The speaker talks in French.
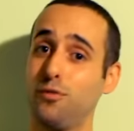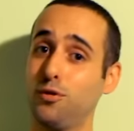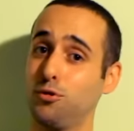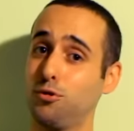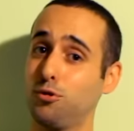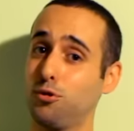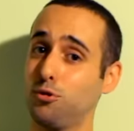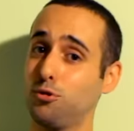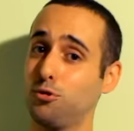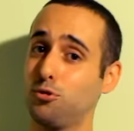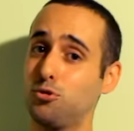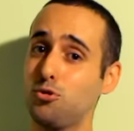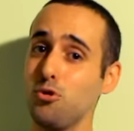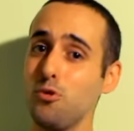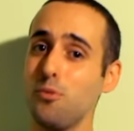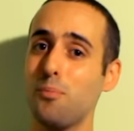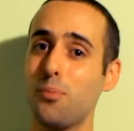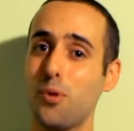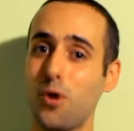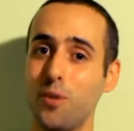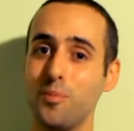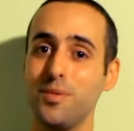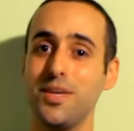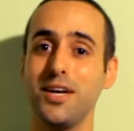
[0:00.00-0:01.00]
votre tout
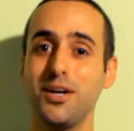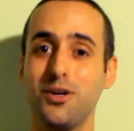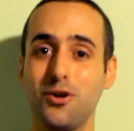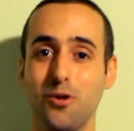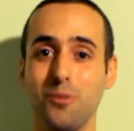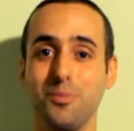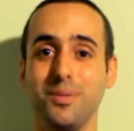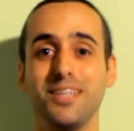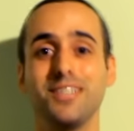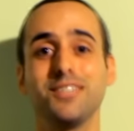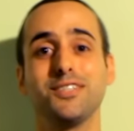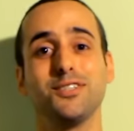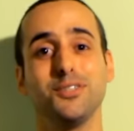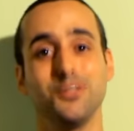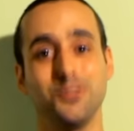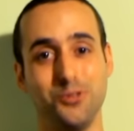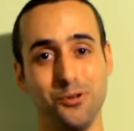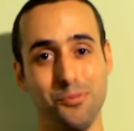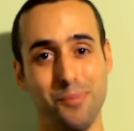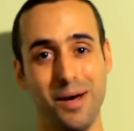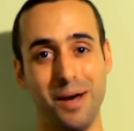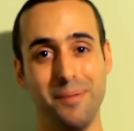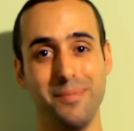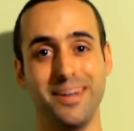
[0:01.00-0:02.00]
premier comics
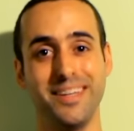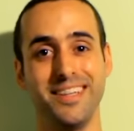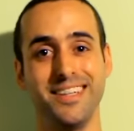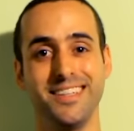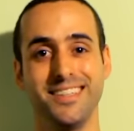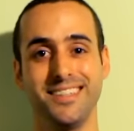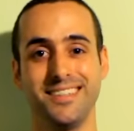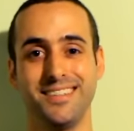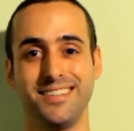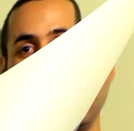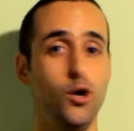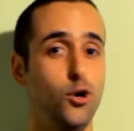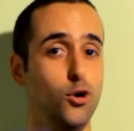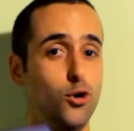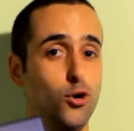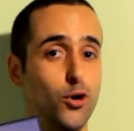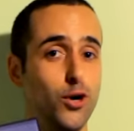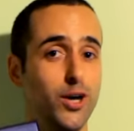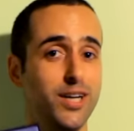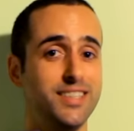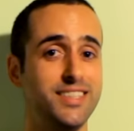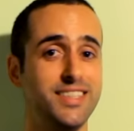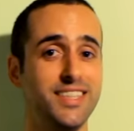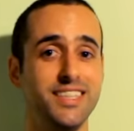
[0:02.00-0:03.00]
Superman. Le
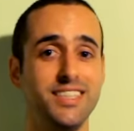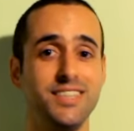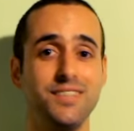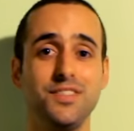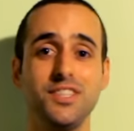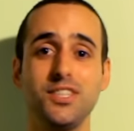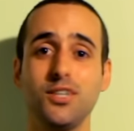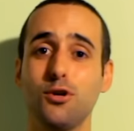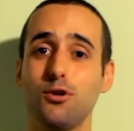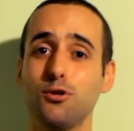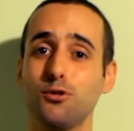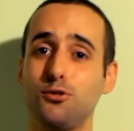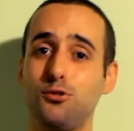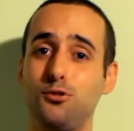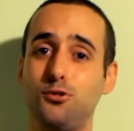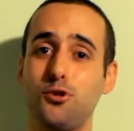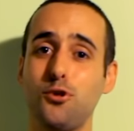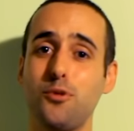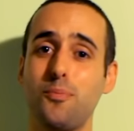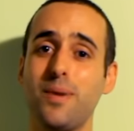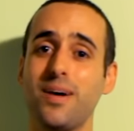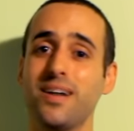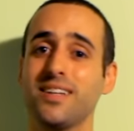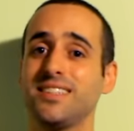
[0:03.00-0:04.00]
récit est divisé en
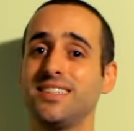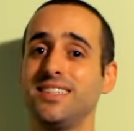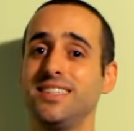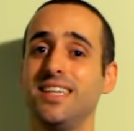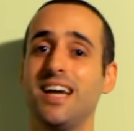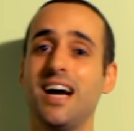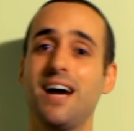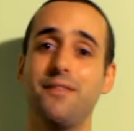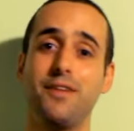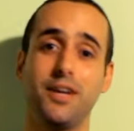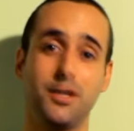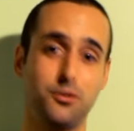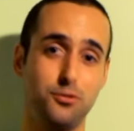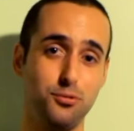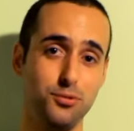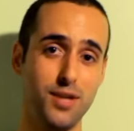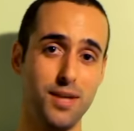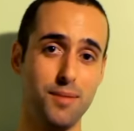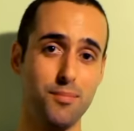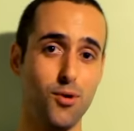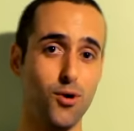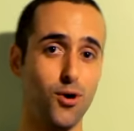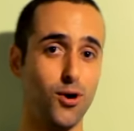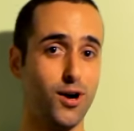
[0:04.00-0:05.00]
deux parties, avec tout
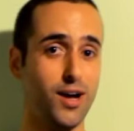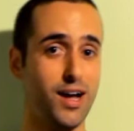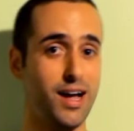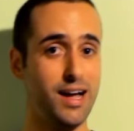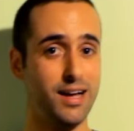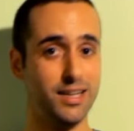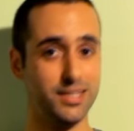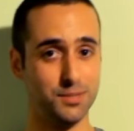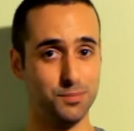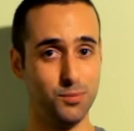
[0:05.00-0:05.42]
d'abord à